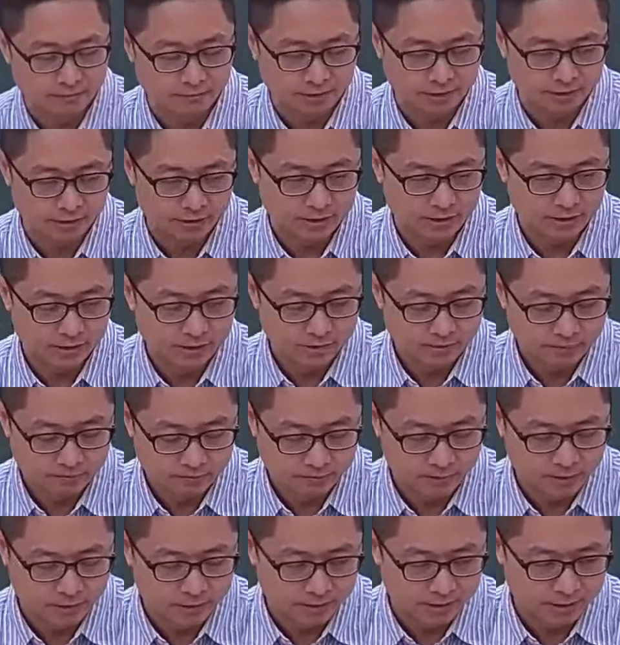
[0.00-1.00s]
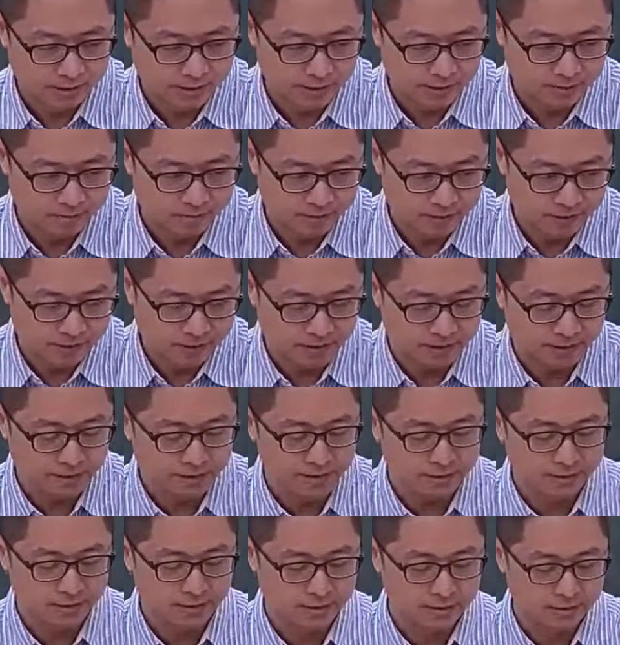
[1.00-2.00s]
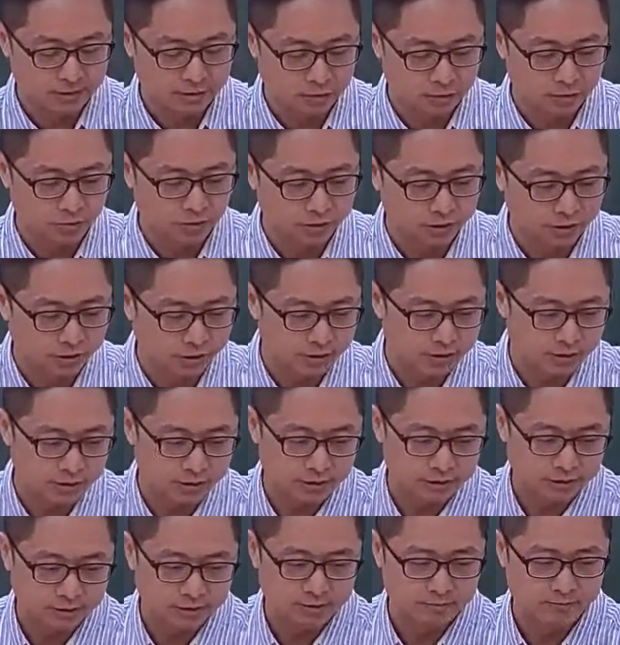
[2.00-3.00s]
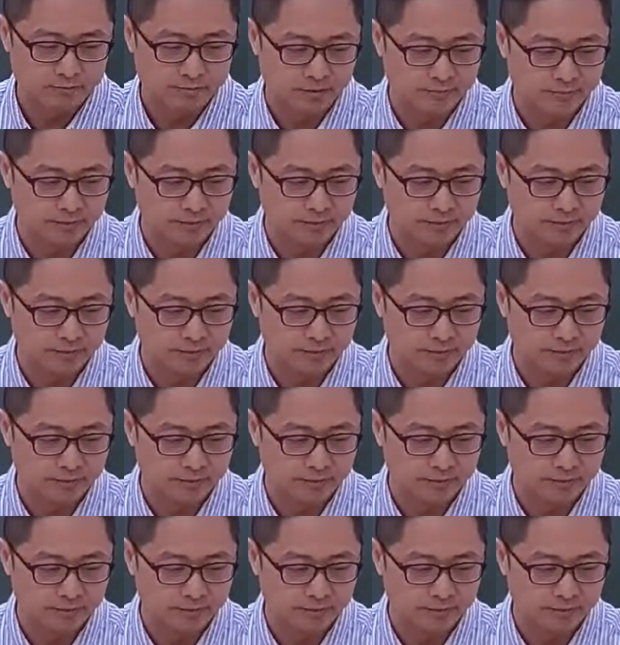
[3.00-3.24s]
每每个礼拜做一点点，